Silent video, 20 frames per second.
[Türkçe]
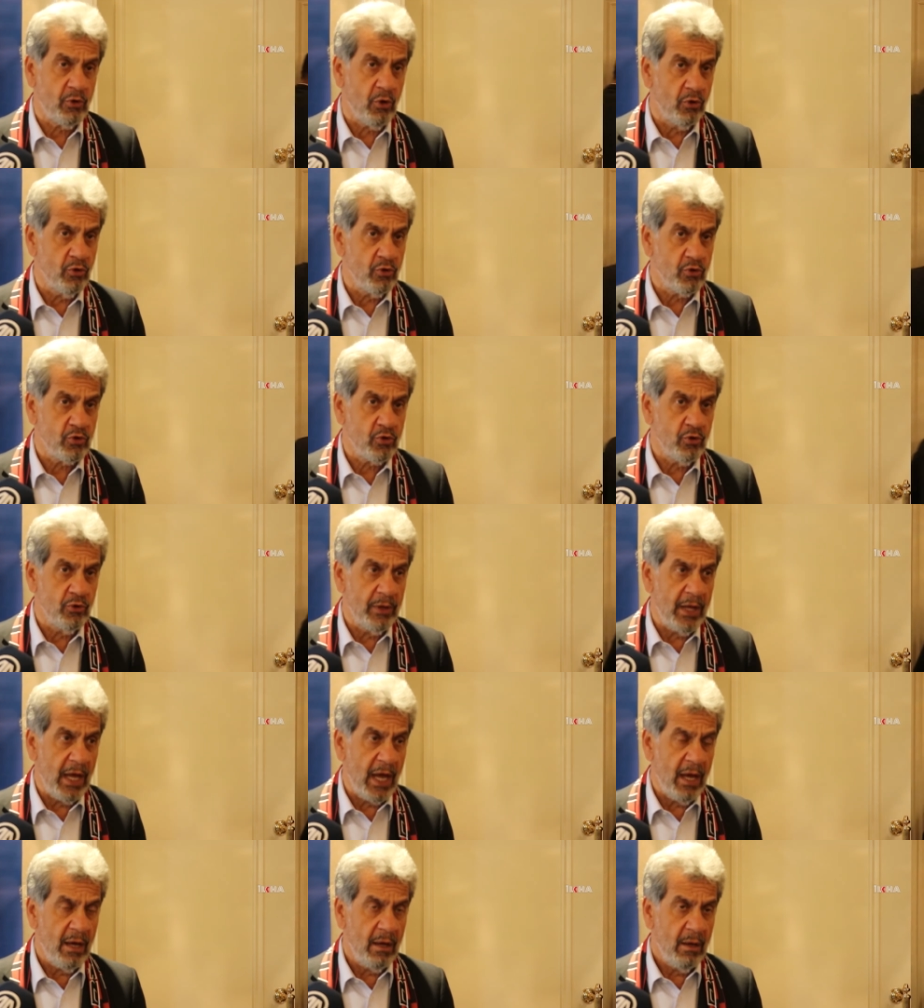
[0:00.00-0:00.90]

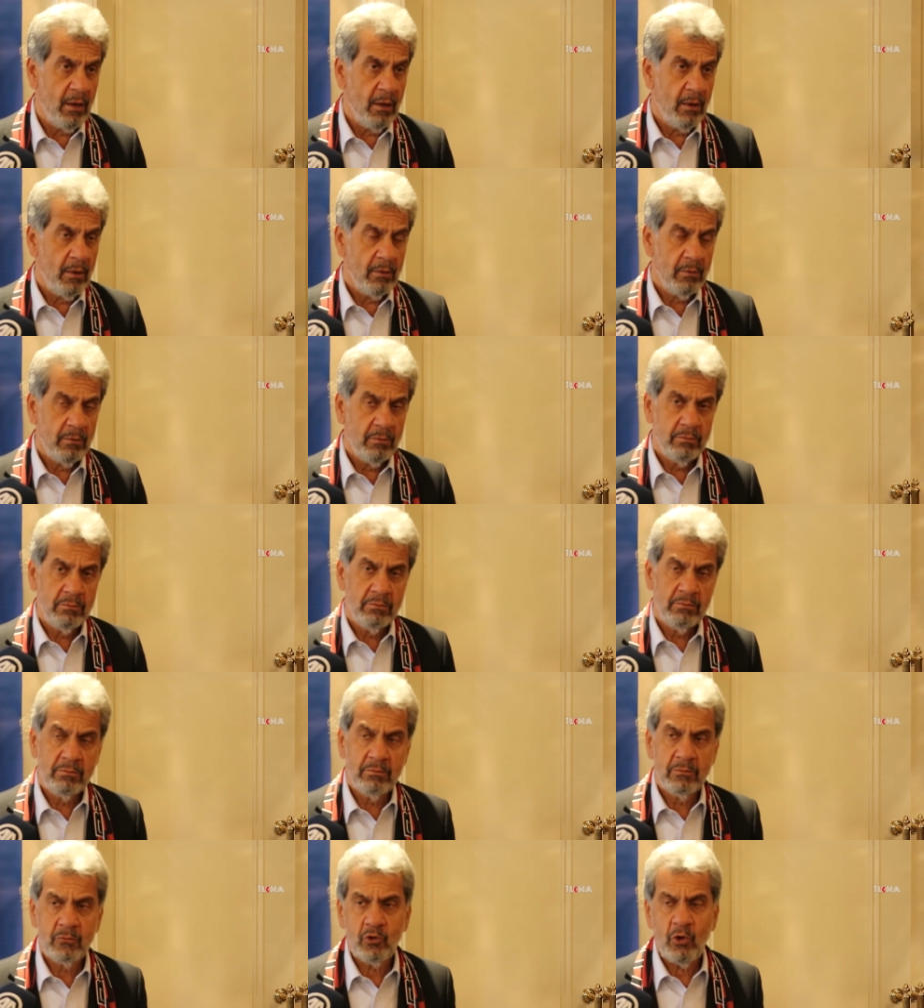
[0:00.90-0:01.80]
konusunda
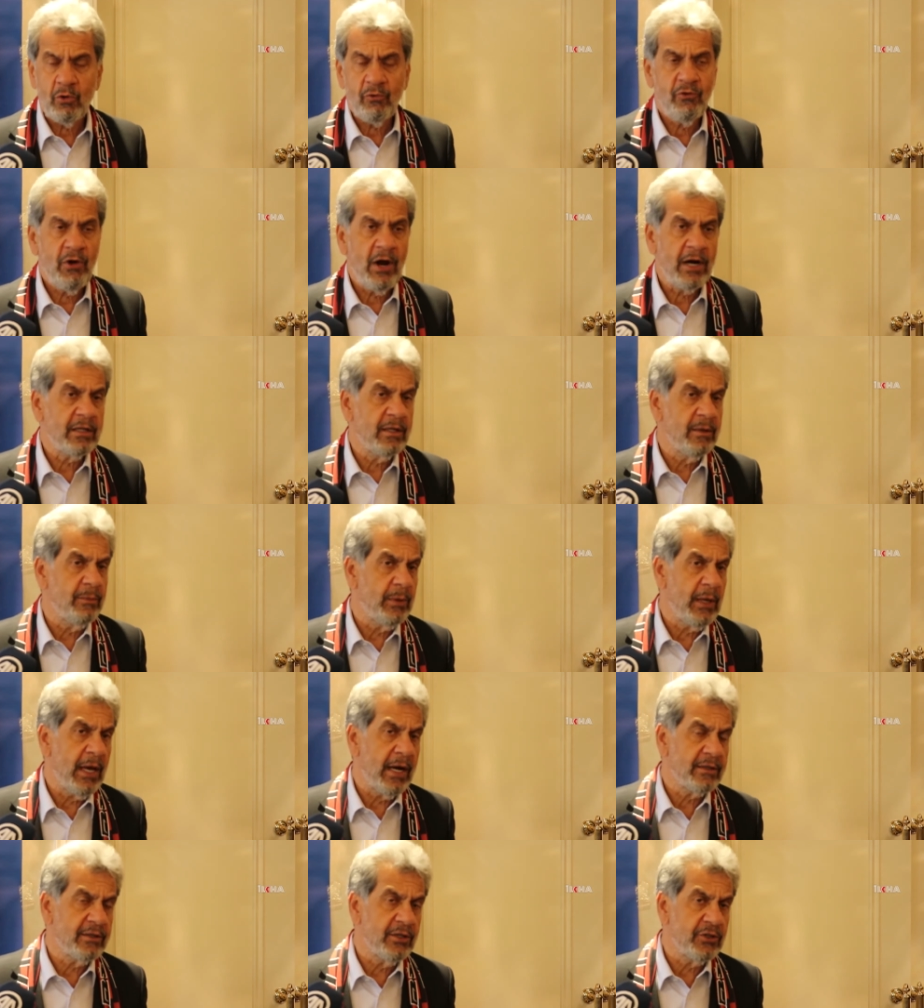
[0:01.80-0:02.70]
çok farklı
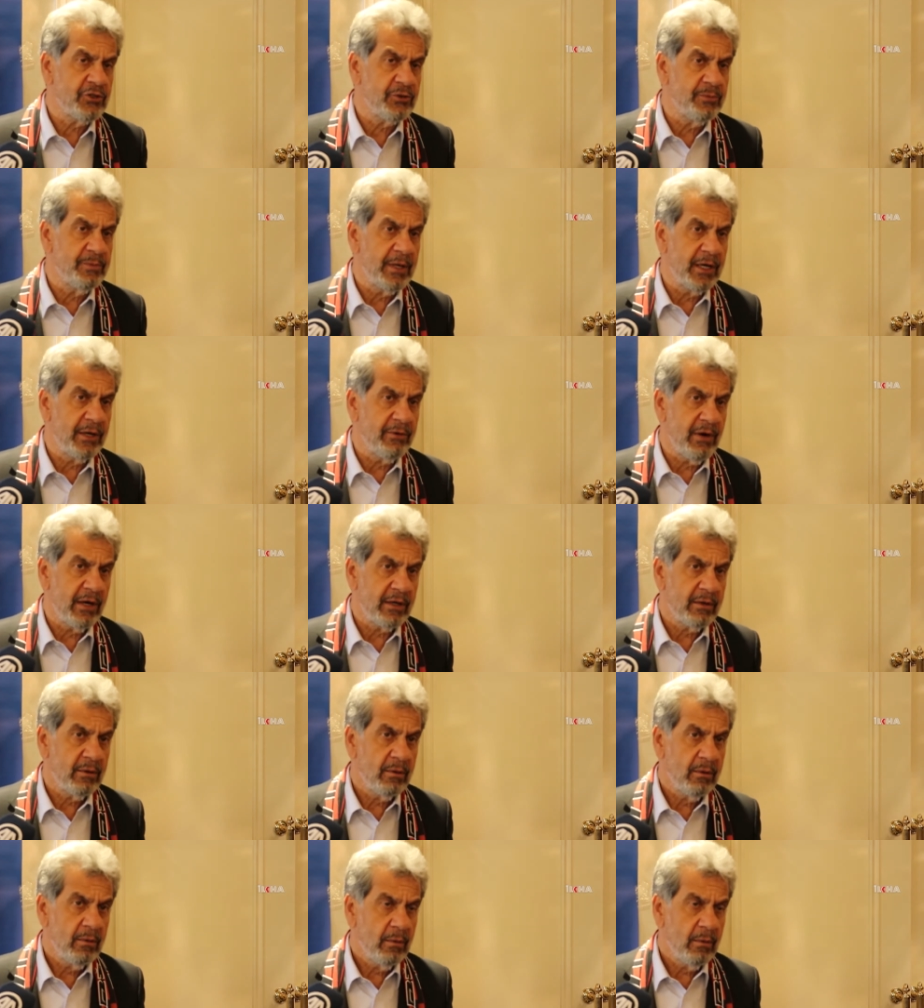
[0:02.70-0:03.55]
bir yaklaşımları var.